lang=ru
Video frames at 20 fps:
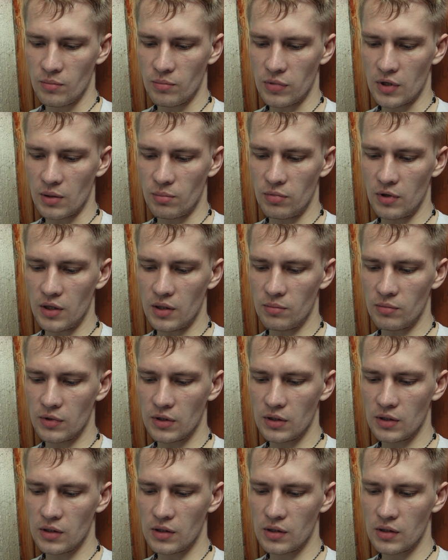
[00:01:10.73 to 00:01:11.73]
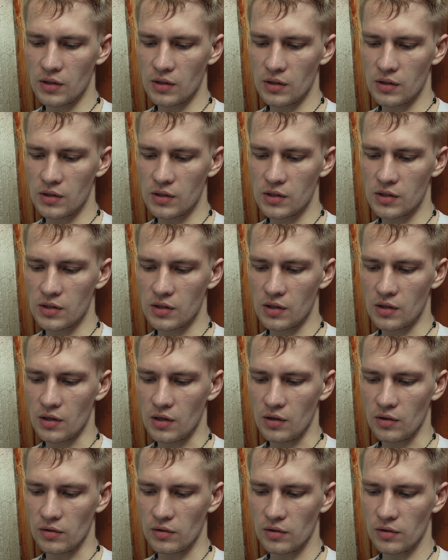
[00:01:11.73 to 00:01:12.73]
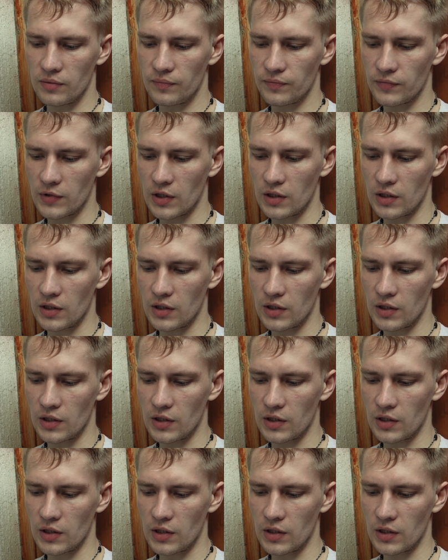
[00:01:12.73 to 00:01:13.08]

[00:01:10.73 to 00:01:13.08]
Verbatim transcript: Проблемы не иссякают.